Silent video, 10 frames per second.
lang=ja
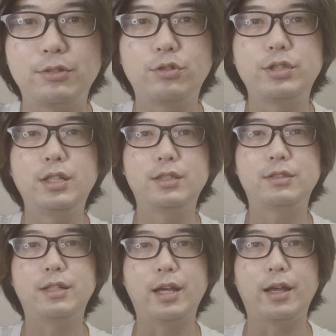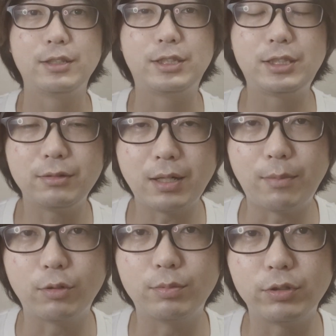そしてですね、実は
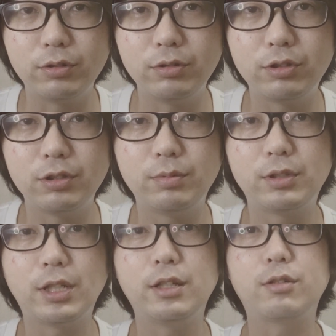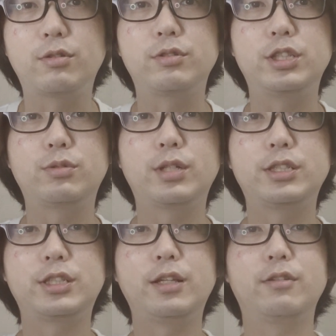僕も YouTube チャンネル、この西小出
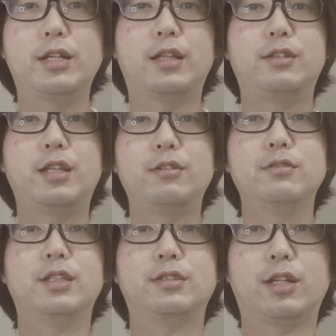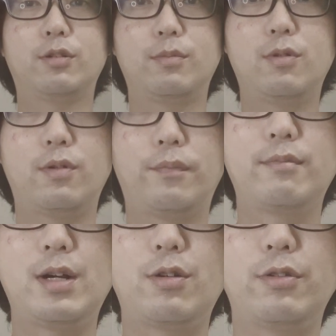しチャンネルやってるんですけども、
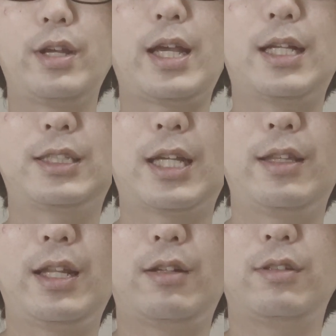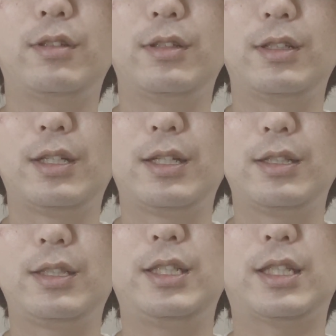まあ、この映画チャンネル、
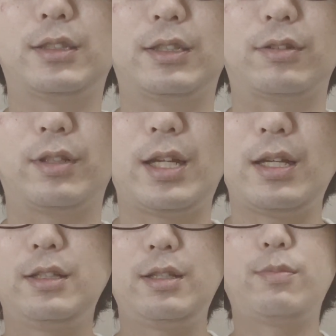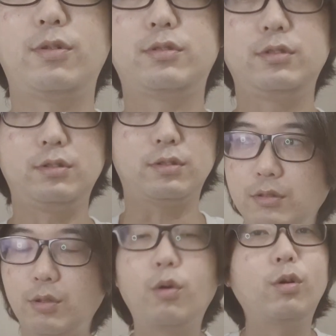T シャツですよね。で、僕、
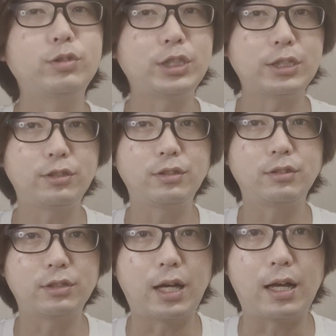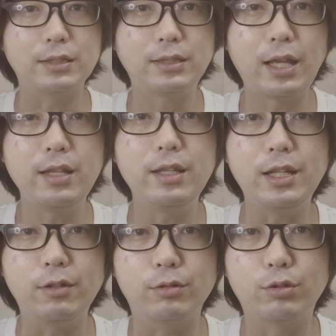登録者数がせん
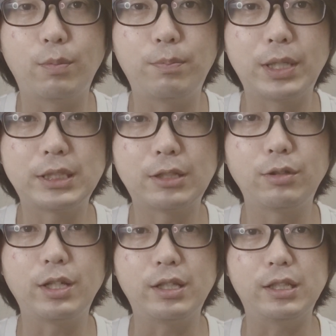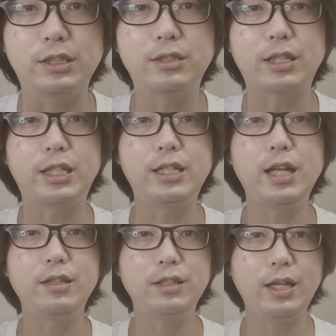にんを突破した時に、実は記
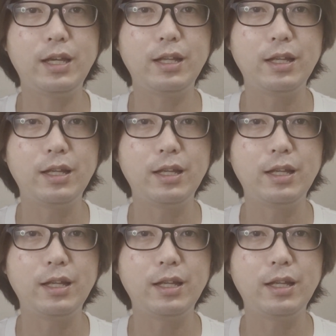念で